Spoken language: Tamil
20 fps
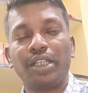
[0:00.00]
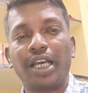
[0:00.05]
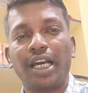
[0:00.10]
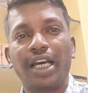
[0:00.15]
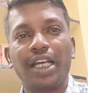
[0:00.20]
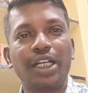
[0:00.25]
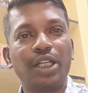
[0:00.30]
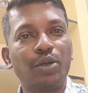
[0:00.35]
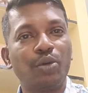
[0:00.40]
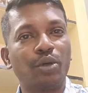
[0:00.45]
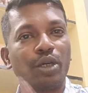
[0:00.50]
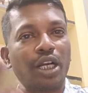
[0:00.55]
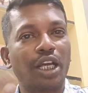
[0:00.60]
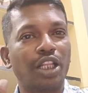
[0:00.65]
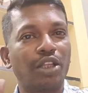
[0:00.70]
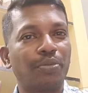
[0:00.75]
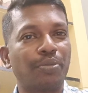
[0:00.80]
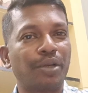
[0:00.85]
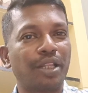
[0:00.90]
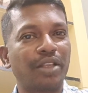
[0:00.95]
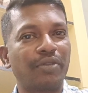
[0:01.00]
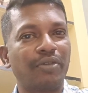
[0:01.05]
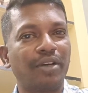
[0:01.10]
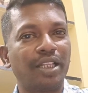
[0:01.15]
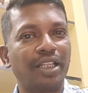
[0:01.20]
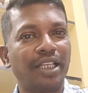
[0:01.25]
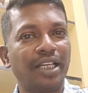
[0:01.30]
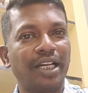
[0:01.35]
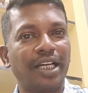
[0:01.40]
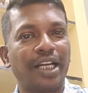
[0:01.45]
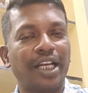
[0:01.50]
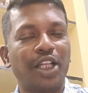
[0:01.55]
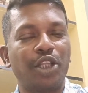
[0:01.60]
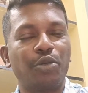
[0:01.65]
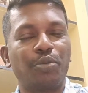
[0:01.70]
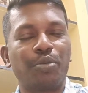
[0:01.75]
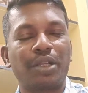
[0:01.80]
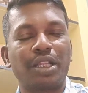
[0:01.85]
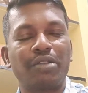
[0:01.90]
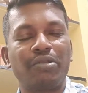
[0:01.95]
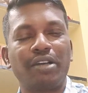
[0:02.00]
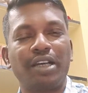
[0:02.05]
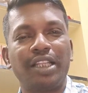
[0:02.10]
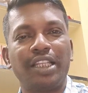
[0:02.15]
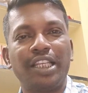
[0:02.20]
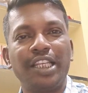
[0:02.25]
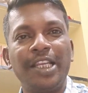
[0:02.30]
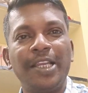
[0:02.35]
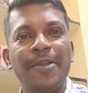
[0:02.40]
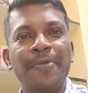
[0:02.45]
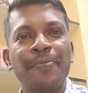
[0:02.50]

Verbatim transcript: யார் ஒன்றாவது பிரதிவாதி ரெண்டாவது பிரதிவாதி